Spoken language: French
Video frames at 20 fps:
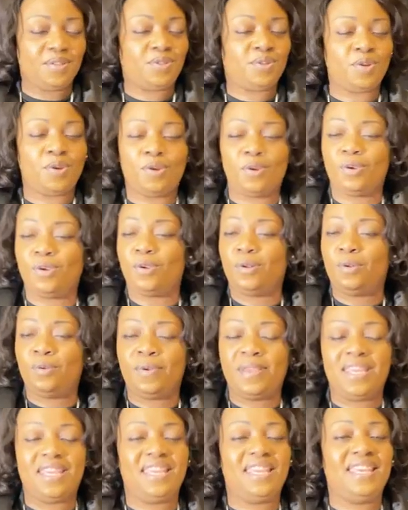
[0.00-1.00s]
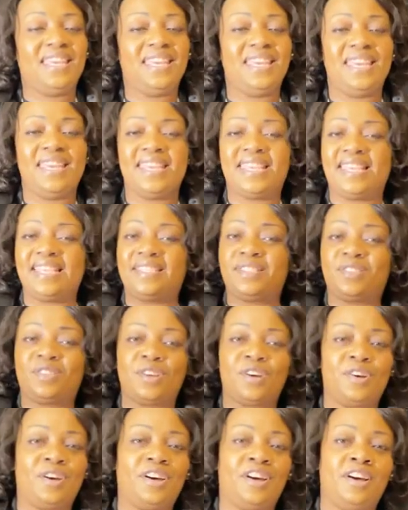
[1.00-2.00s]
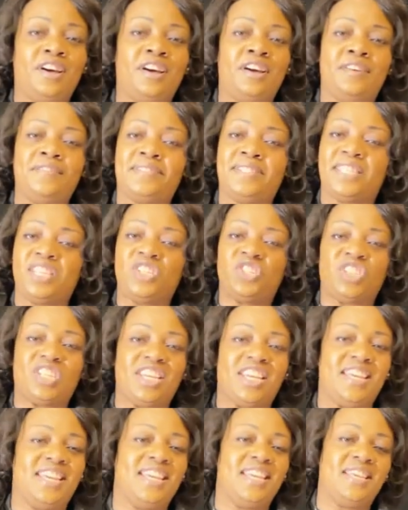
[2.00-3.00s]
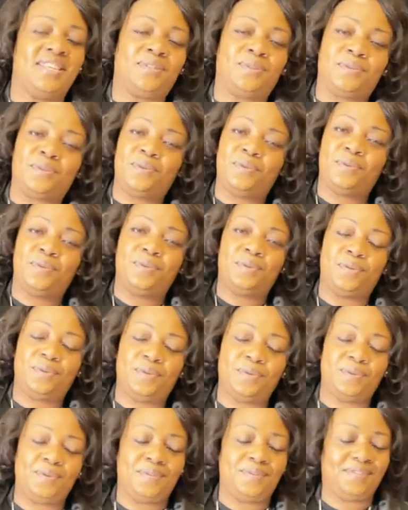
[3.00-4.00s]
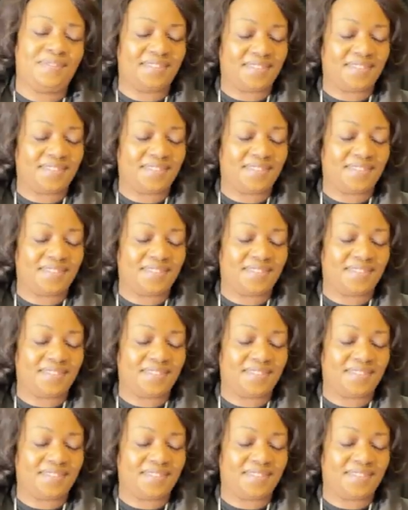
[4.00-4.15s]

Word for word: Celui qui sauve, c'est Jésus